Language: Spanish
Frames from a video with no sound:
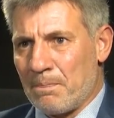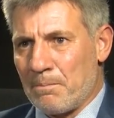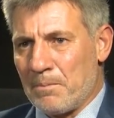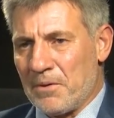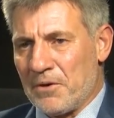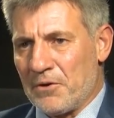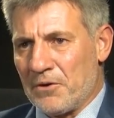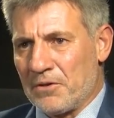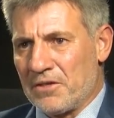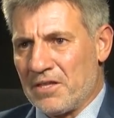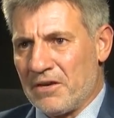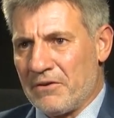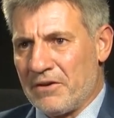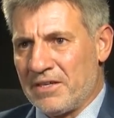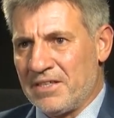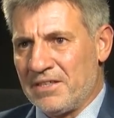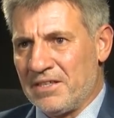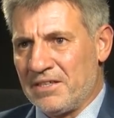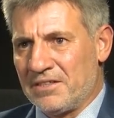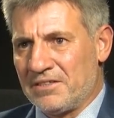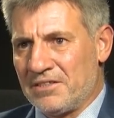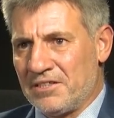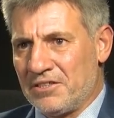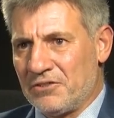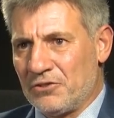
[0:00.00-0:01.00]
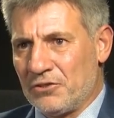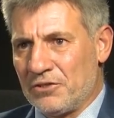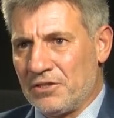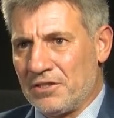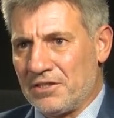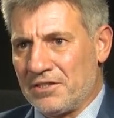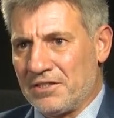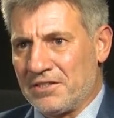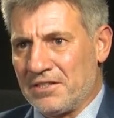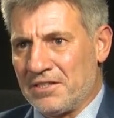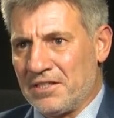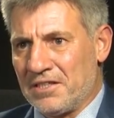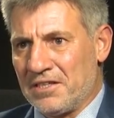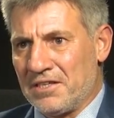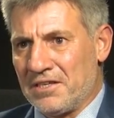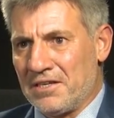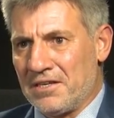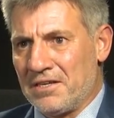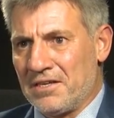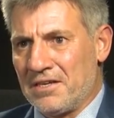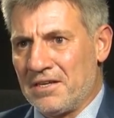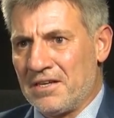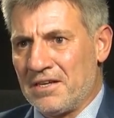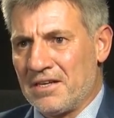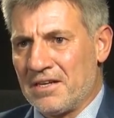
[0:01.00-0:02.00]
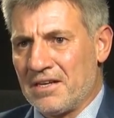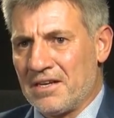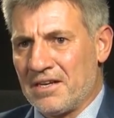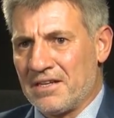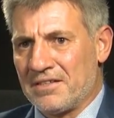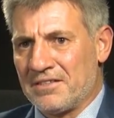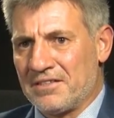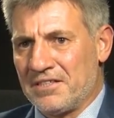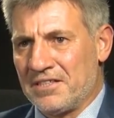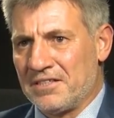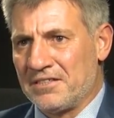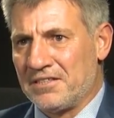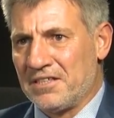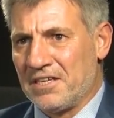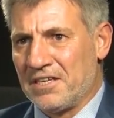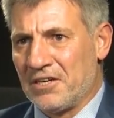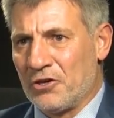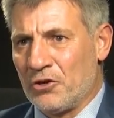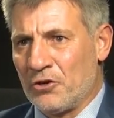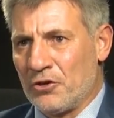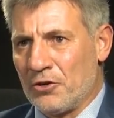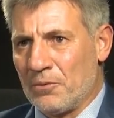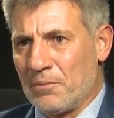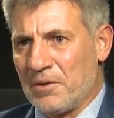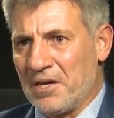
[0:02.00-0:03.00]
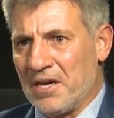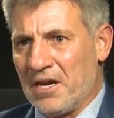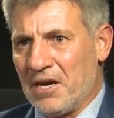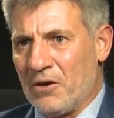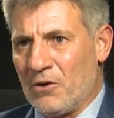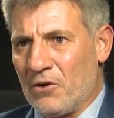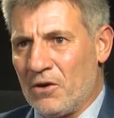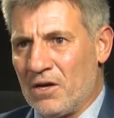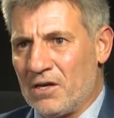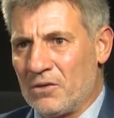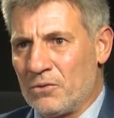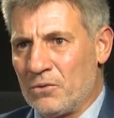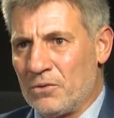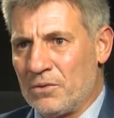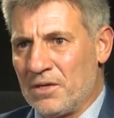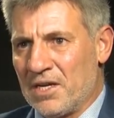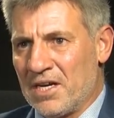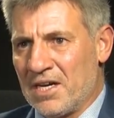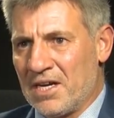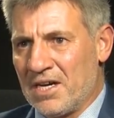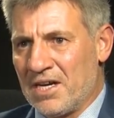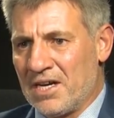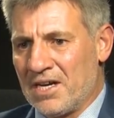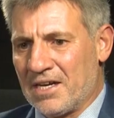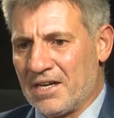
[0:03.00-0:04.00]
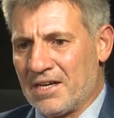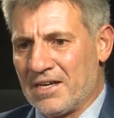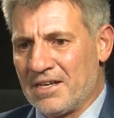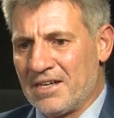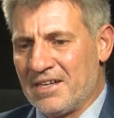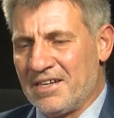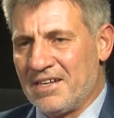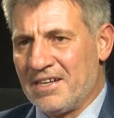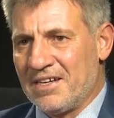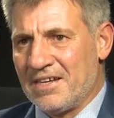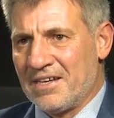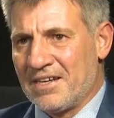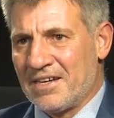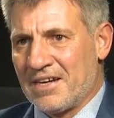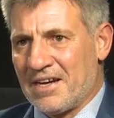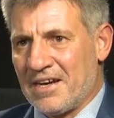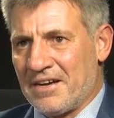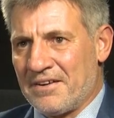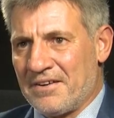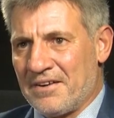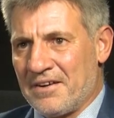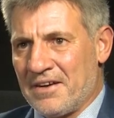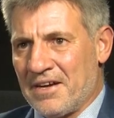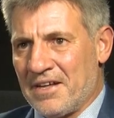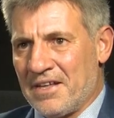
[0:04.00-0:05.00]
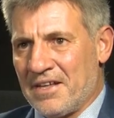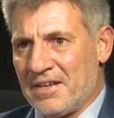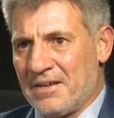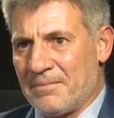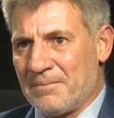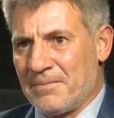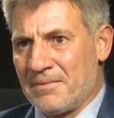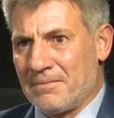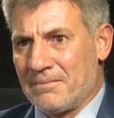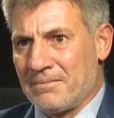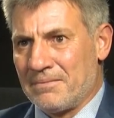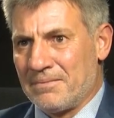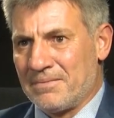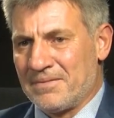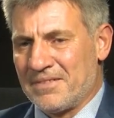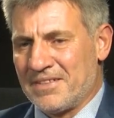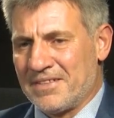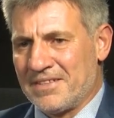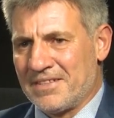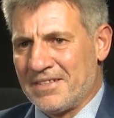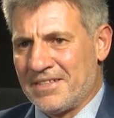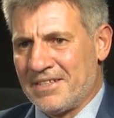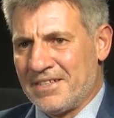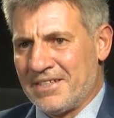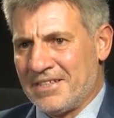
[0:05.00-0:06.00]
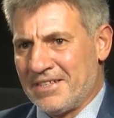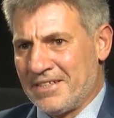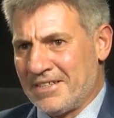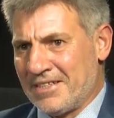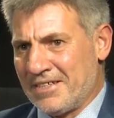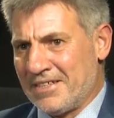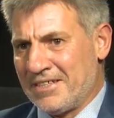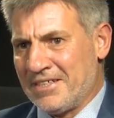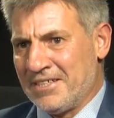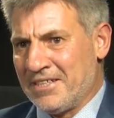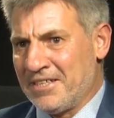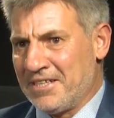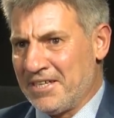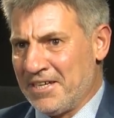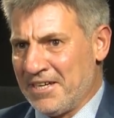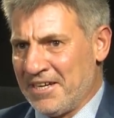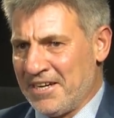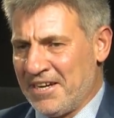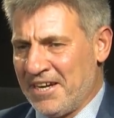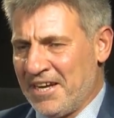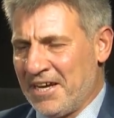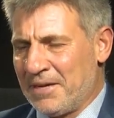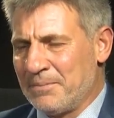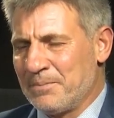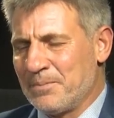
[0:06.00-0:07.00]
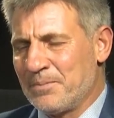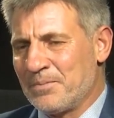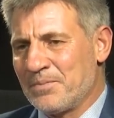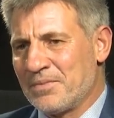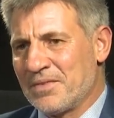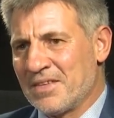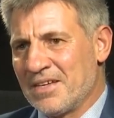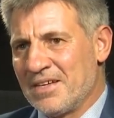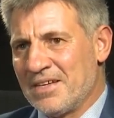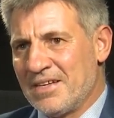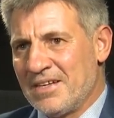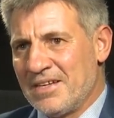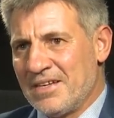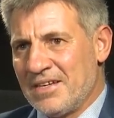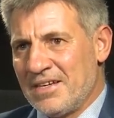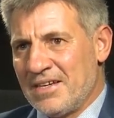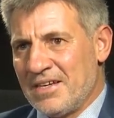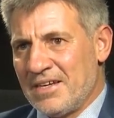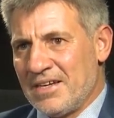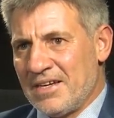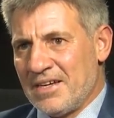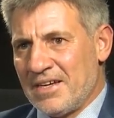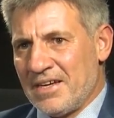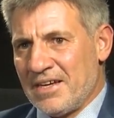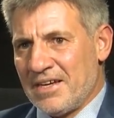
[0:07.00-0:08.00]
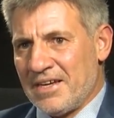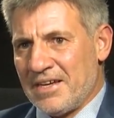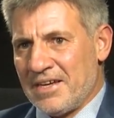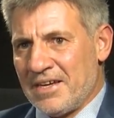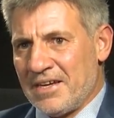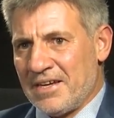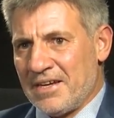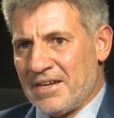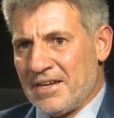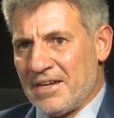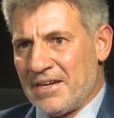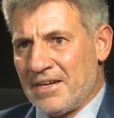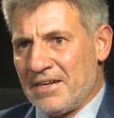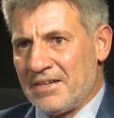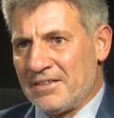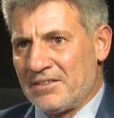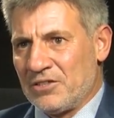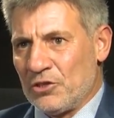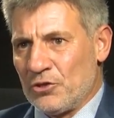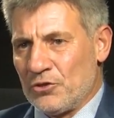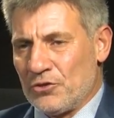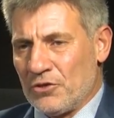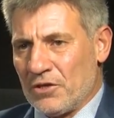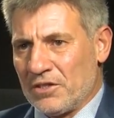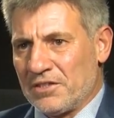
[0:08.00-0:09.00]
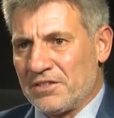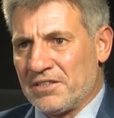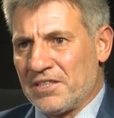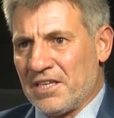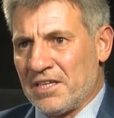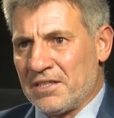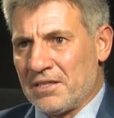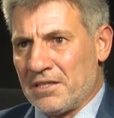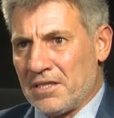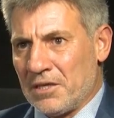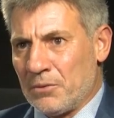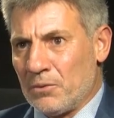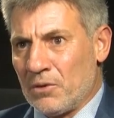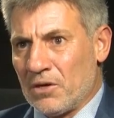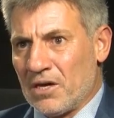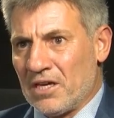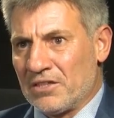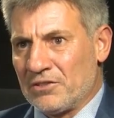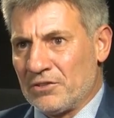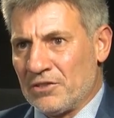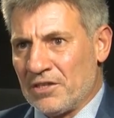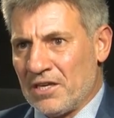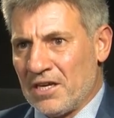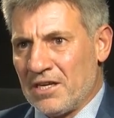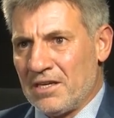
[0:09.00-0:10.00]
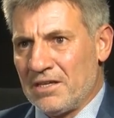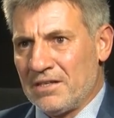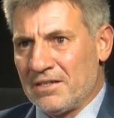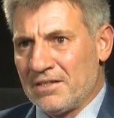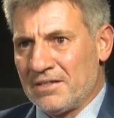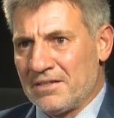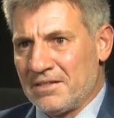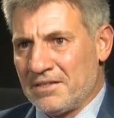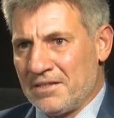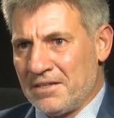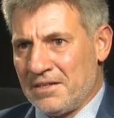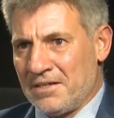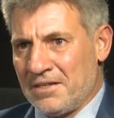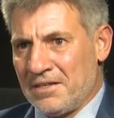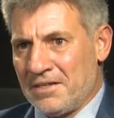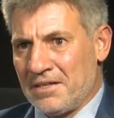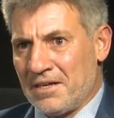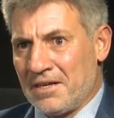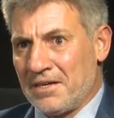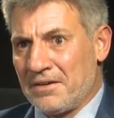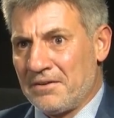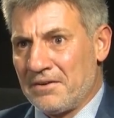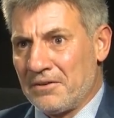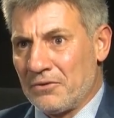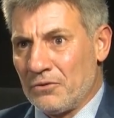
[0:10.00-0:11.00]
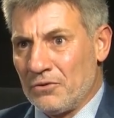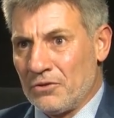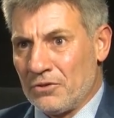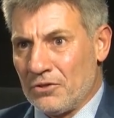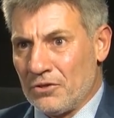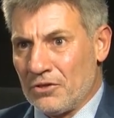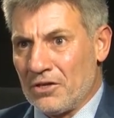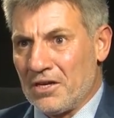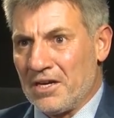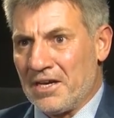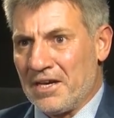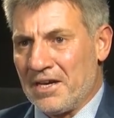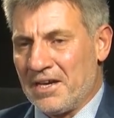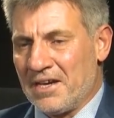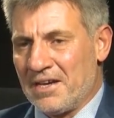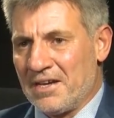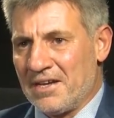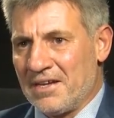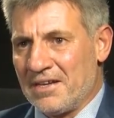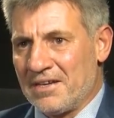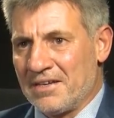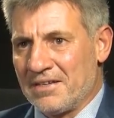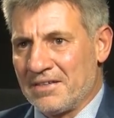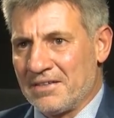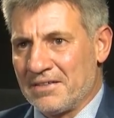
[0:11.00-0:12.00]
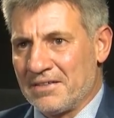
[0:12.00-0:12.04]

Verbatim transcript: pero estaba indeciso entre seguir ciencia económica o alguna carrera de, ingeniería. En el liceo nos hacían test vocacional y de ahí resultó que,